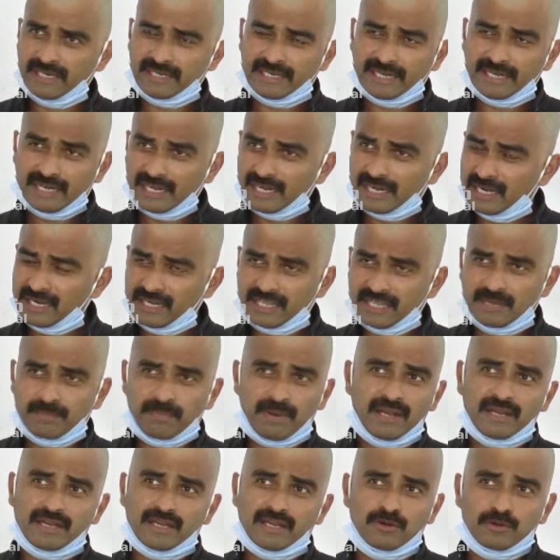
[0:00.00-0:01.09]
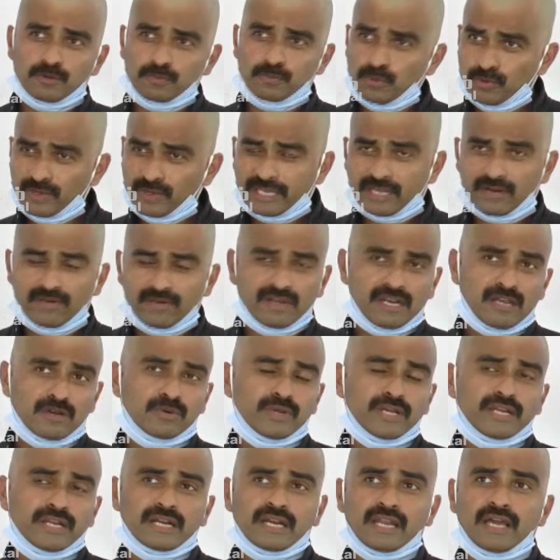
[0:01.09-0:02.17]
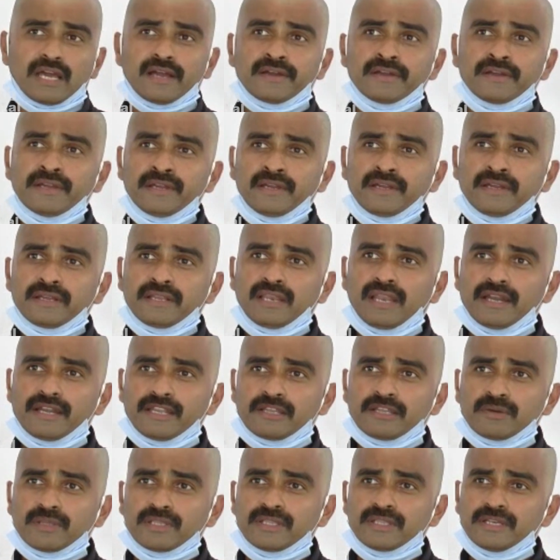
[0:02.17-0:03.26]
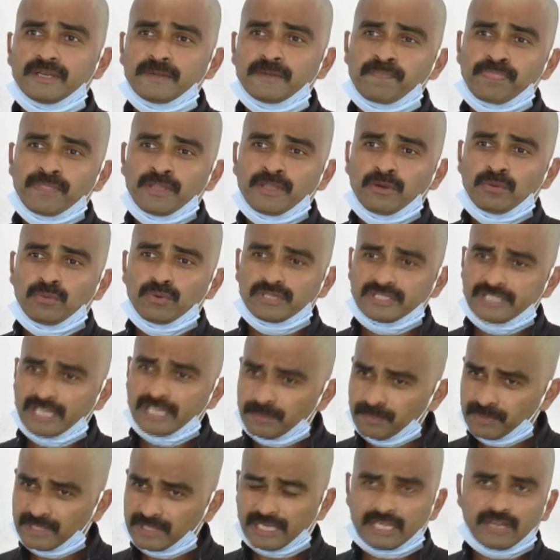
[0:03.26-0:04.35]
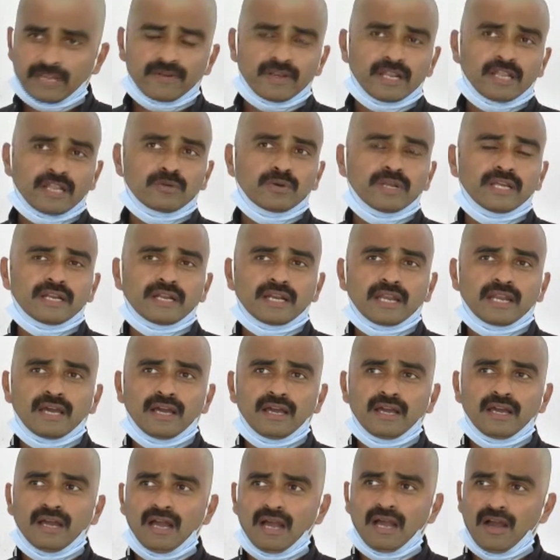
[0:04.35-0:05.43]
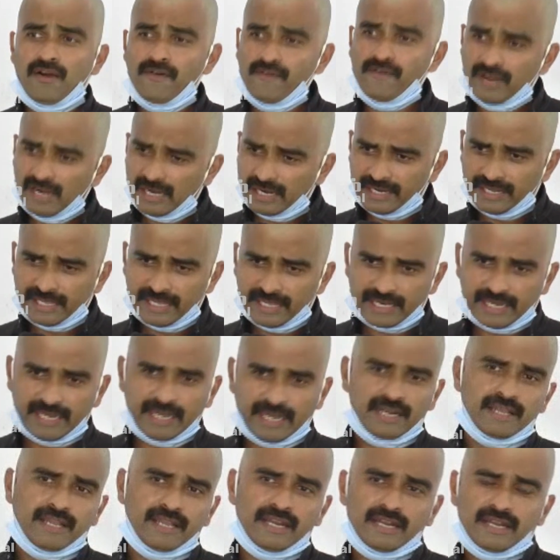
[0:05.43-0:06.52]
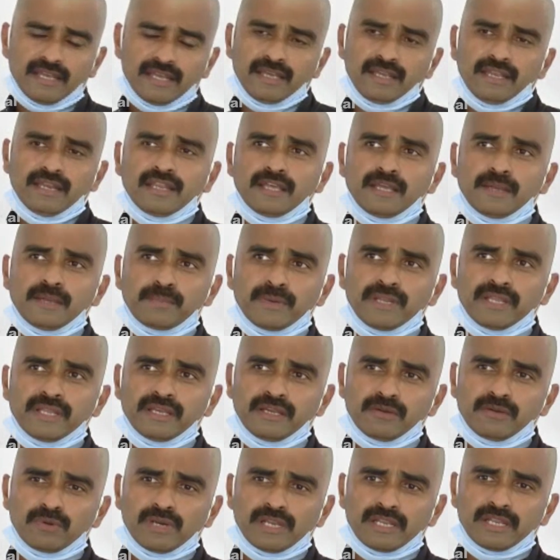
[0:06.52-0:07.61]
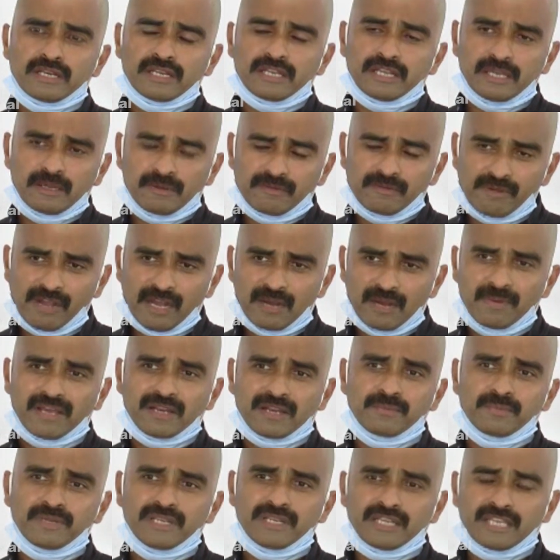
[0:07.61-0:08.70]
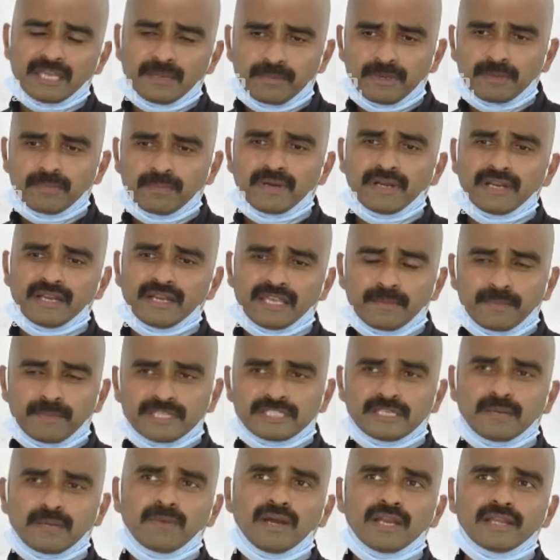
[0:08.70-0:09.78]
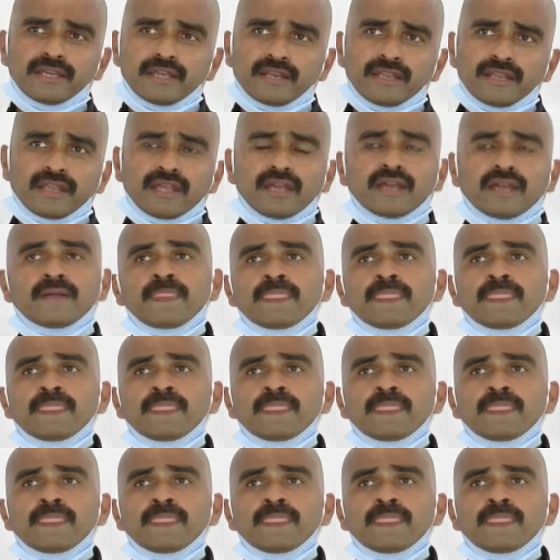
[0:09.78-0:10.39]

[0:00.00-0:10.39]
ரெகுலராக நீங்கள் பார்க்குற ஒரு பூ விற்கிறவங்களாக கூட இருக்கலாம் இல்லாட்டி வந்து ஒரு செருப்பு தைக்கிறவராக கூட இருக்கலாம் அவங்களுக்கு நீங்கள் கேளுங்க என்ன என்ன எப்படி உங்களுக்கு இருக்குது வியாபாரம் எப்படி இருக்குது எப்படி பண்ணுறீங்க எப்படி சமாளிக்கிறீங்க